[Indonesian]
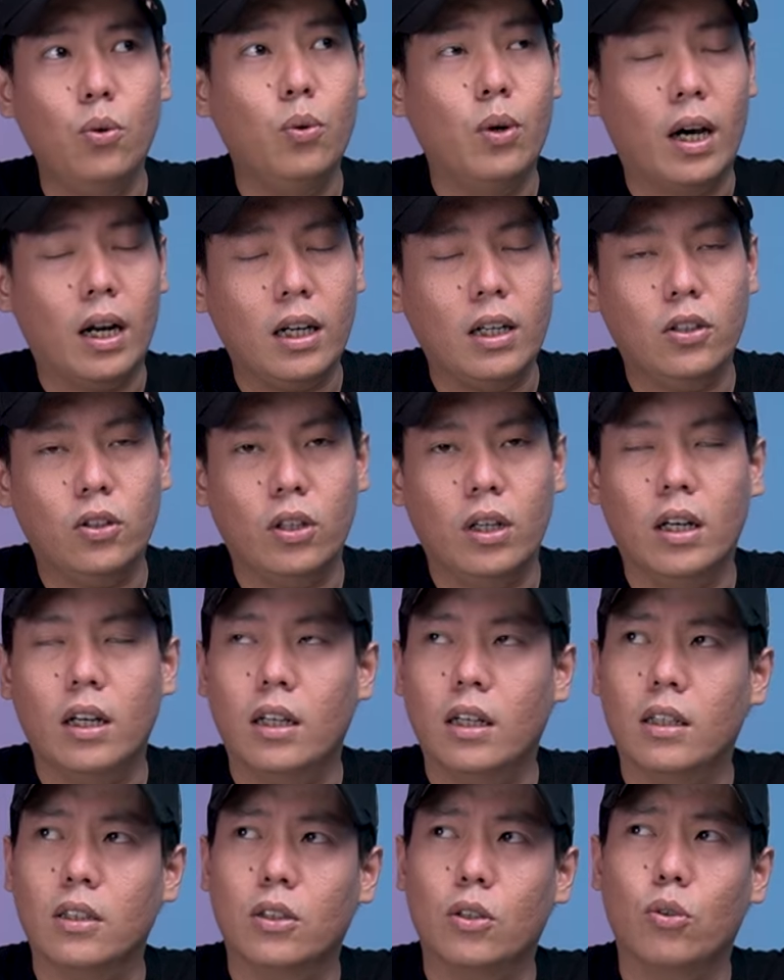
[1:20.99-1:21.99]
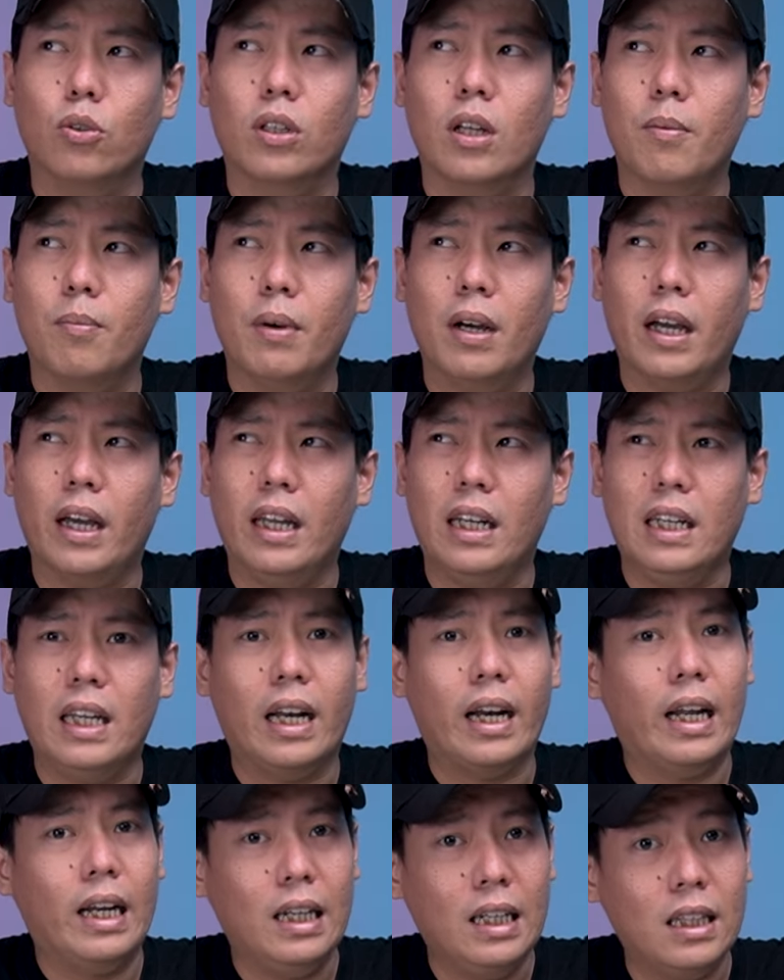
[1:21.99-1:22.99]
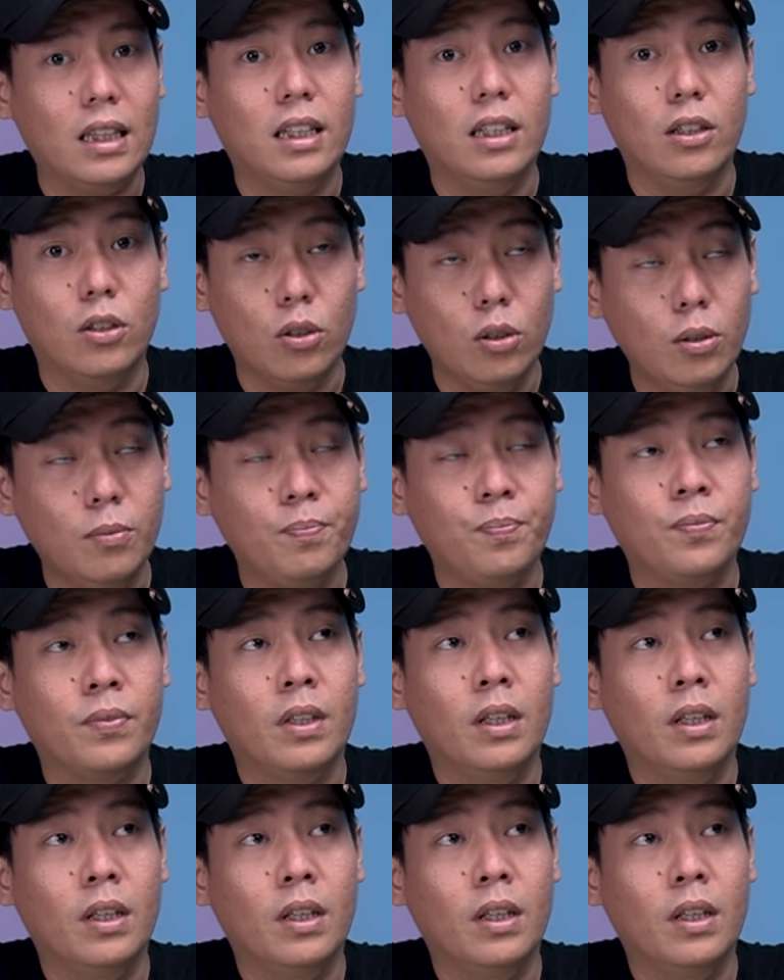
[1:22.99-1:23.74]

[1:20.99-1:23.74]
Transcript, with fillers: luar gitu ya, terutama kayak di Reddit gitu,